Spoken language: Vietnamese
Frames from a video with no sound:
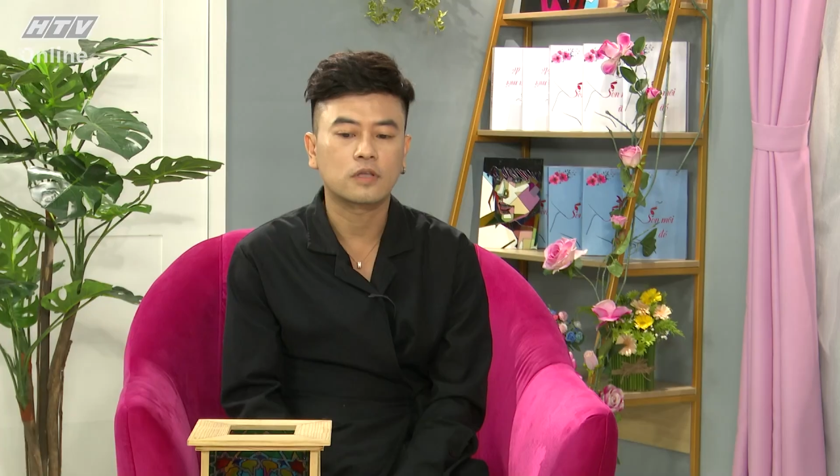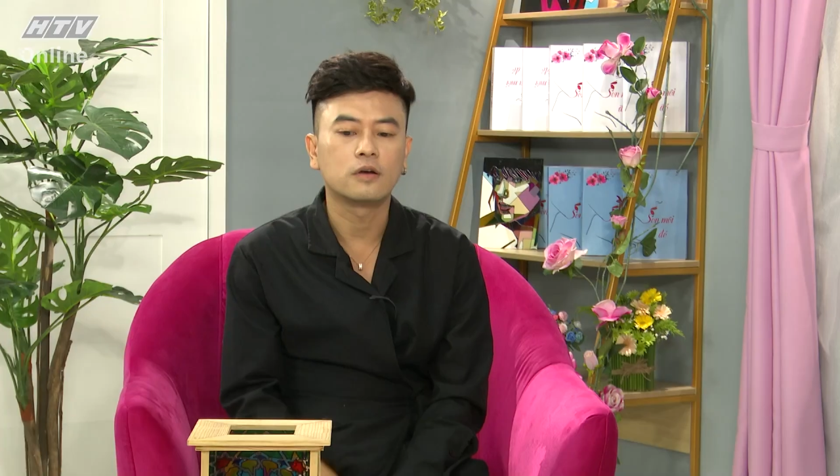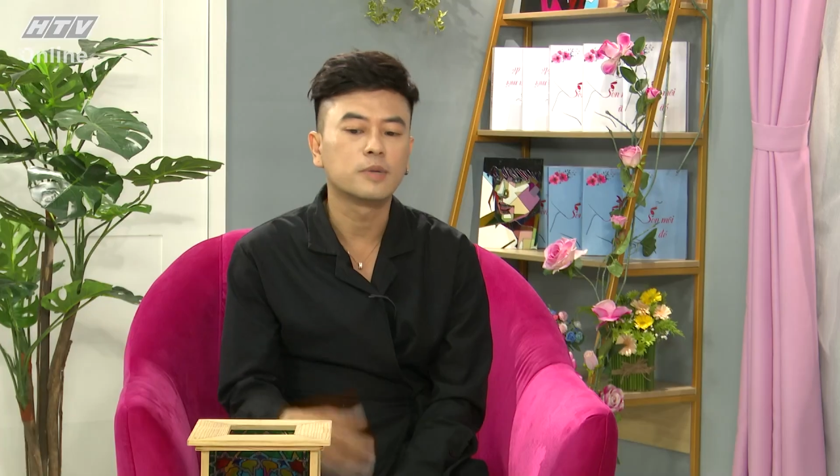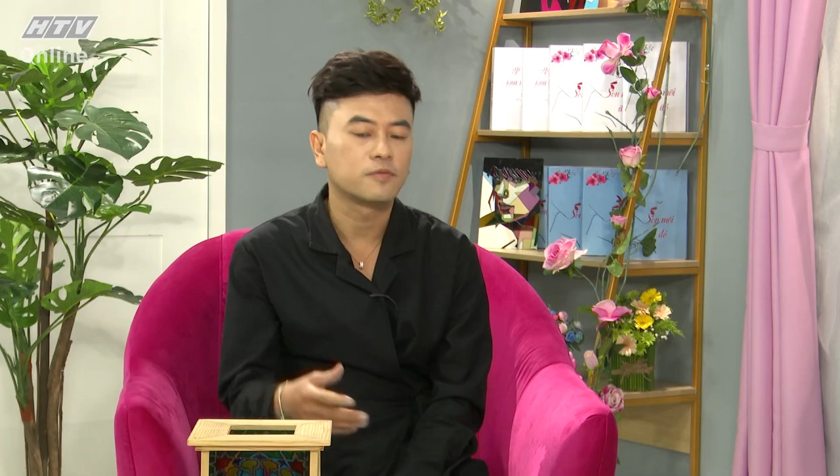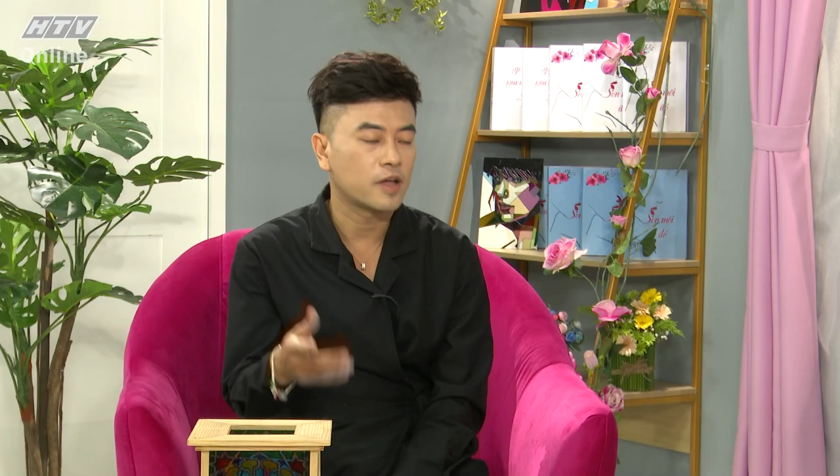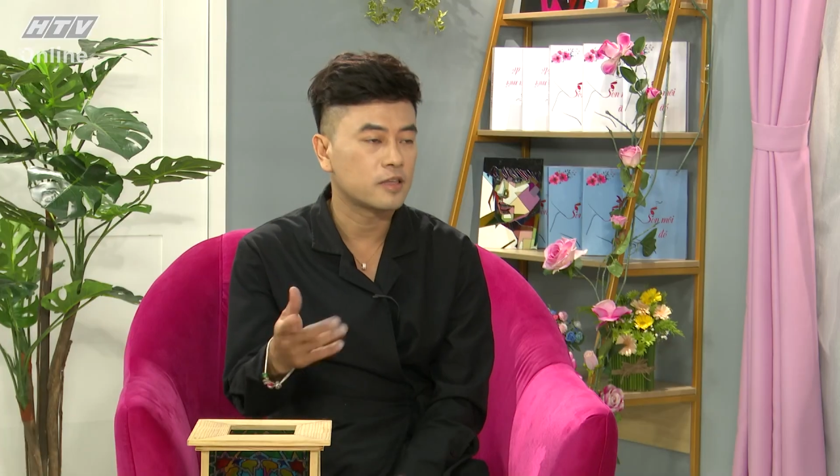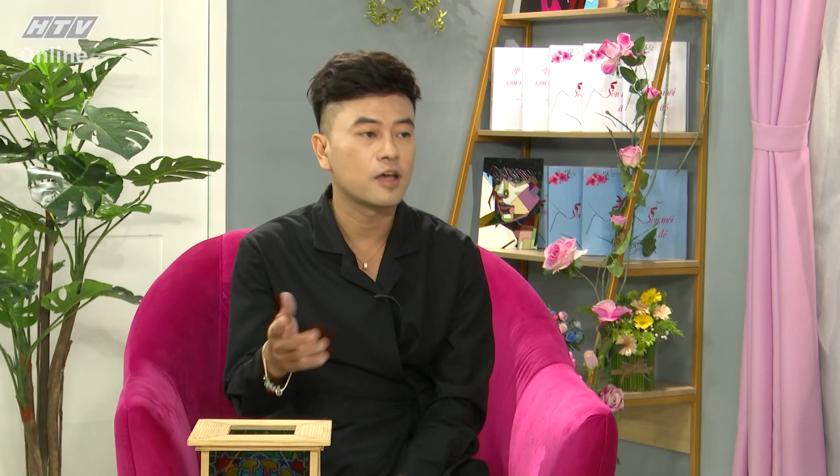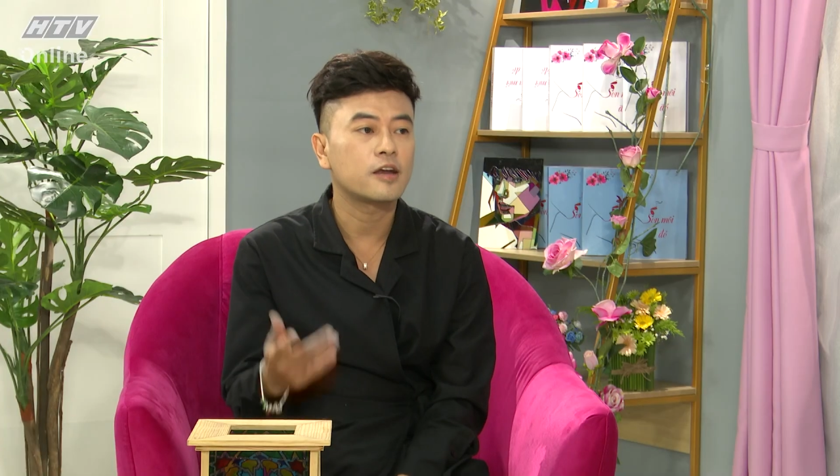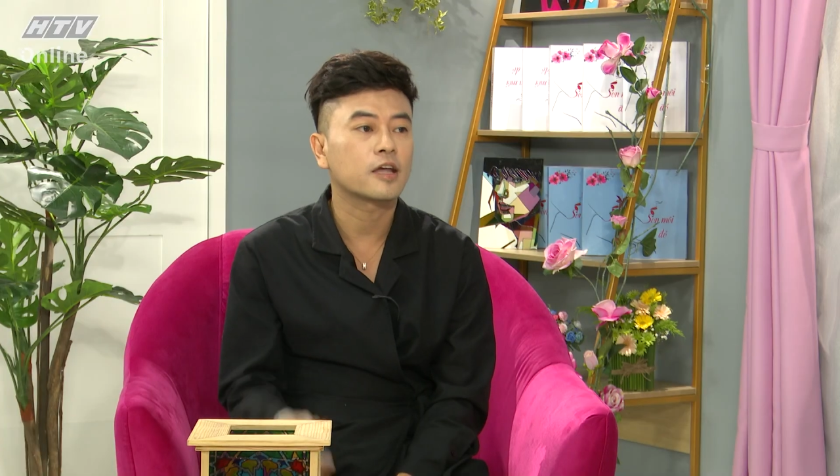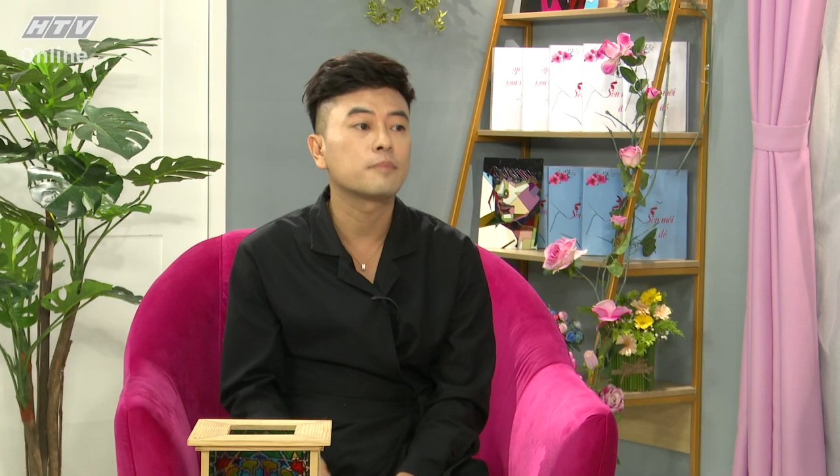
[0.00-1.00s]
tự mình pha
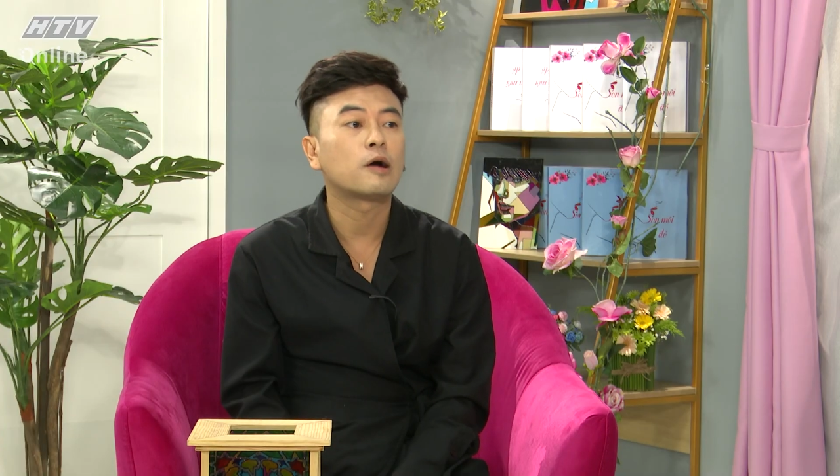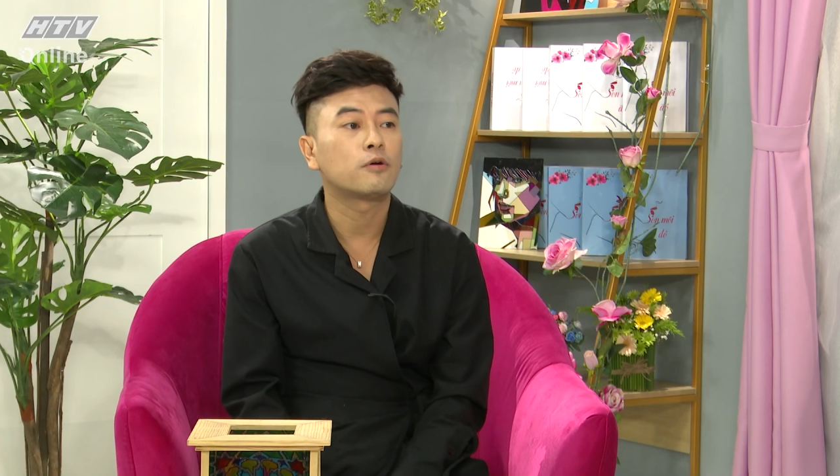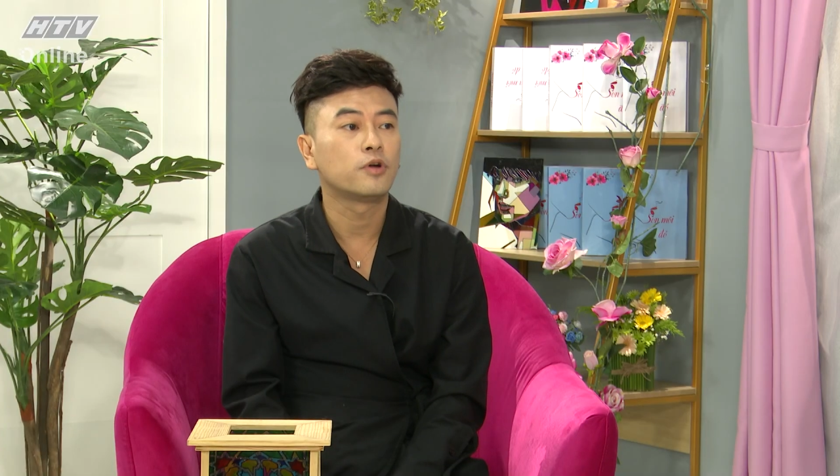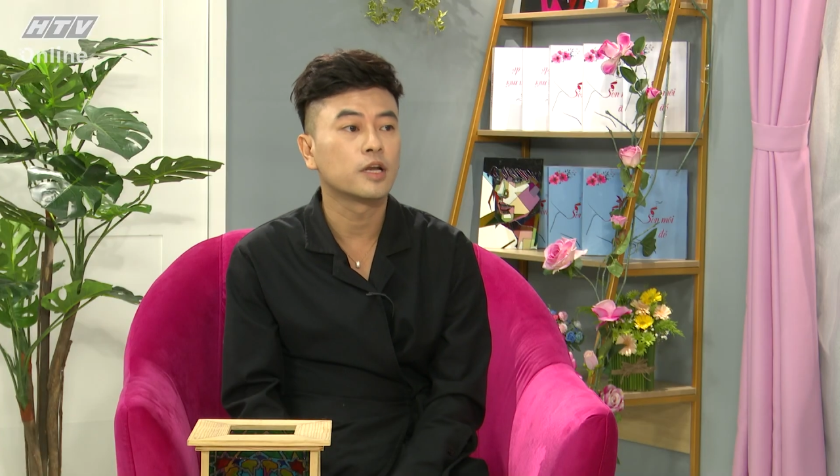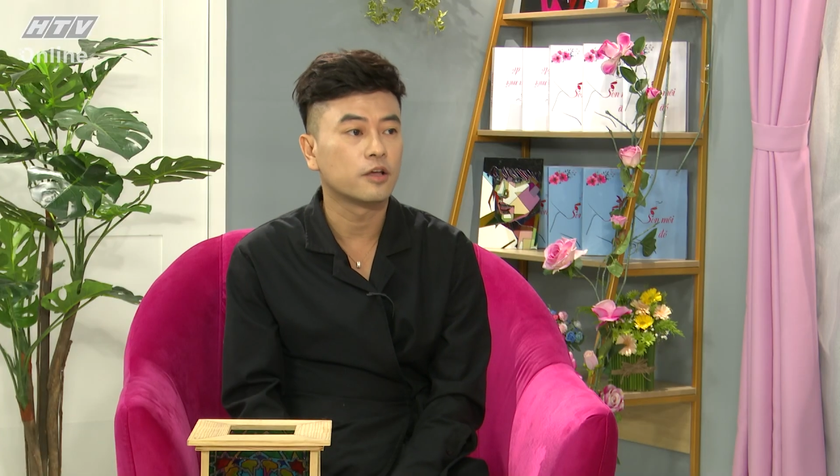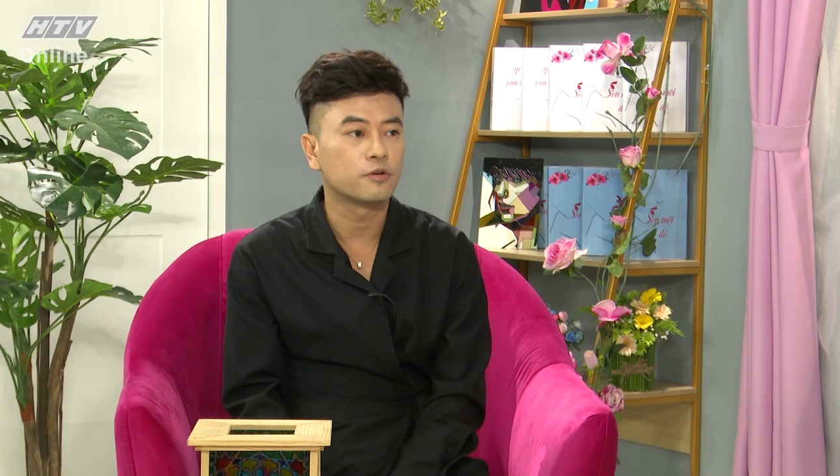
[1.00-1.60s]
chế ra cái màu nguyên